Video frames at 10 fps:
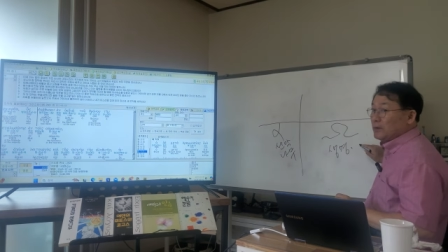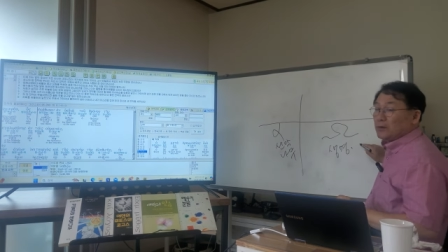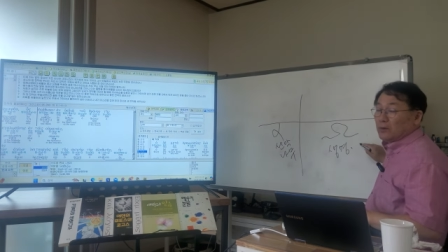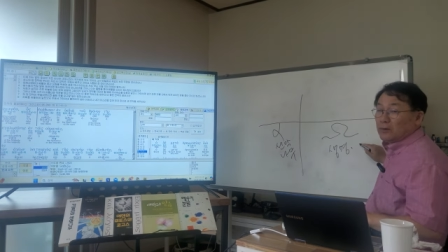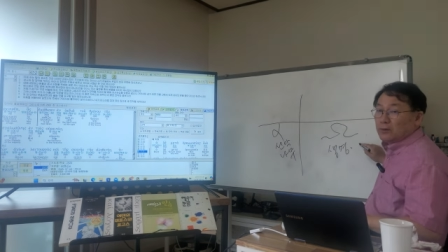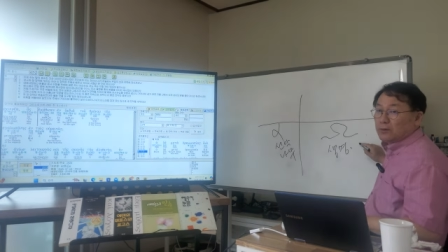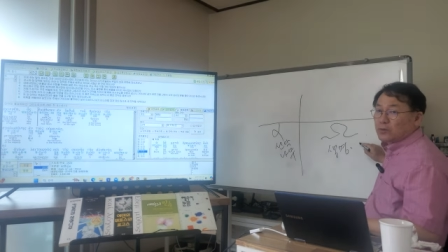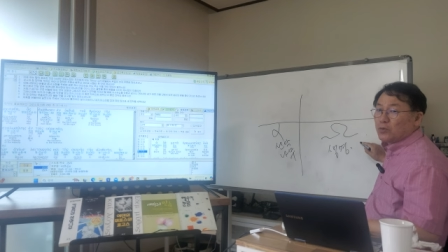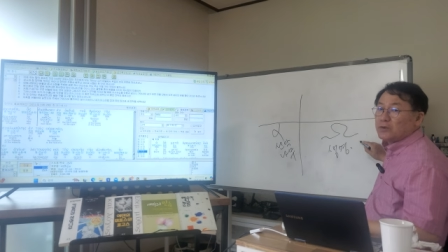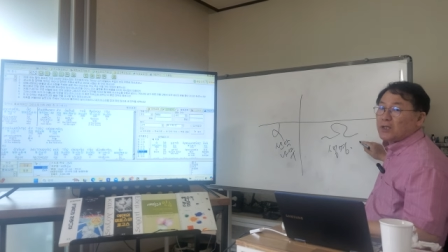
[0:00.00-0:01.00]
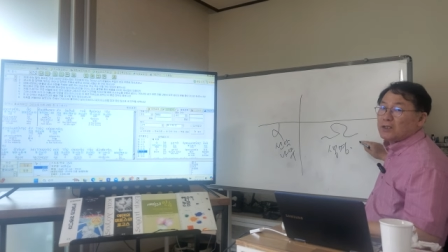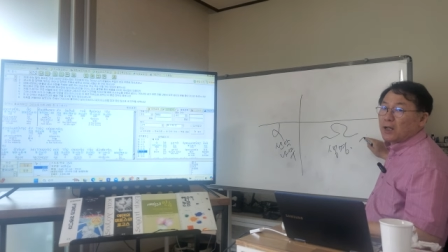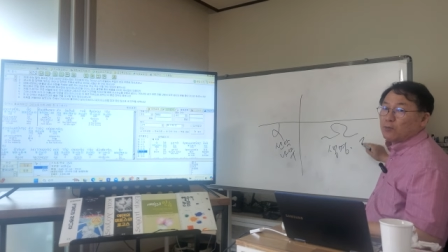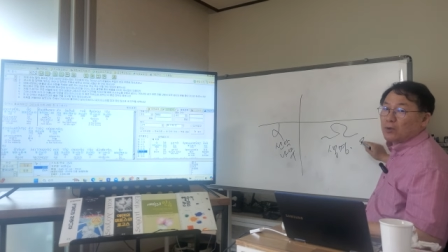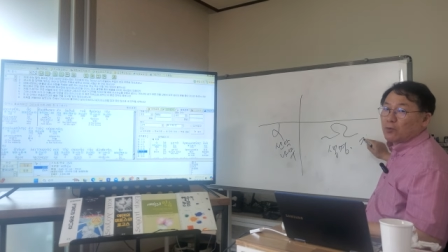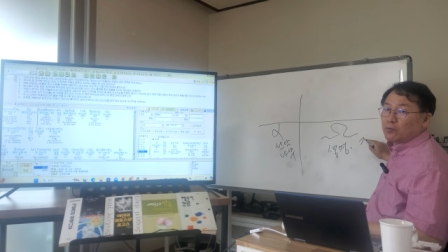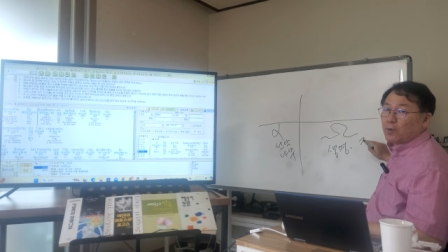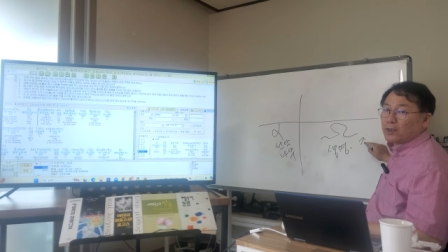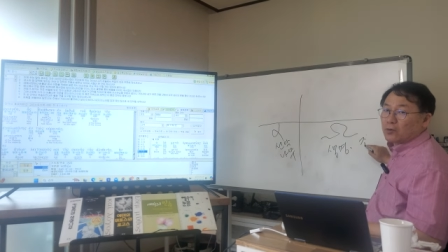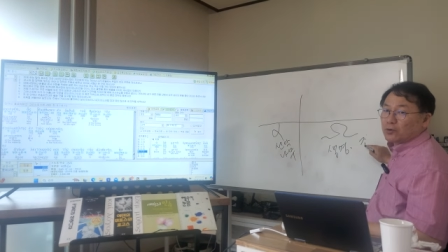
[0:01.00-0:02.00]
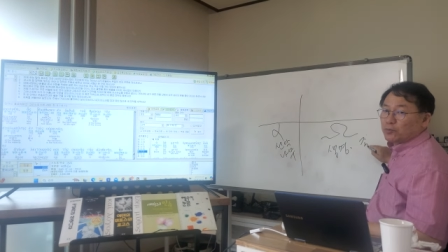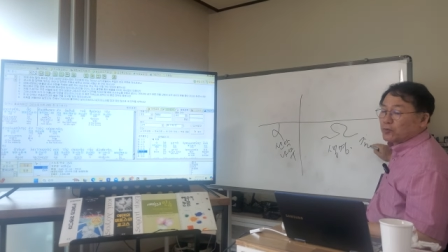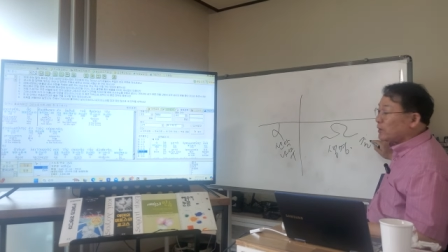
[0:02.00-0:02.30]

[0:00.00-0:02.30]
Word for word: 이걸 존재의 나무라고 말하고 싶은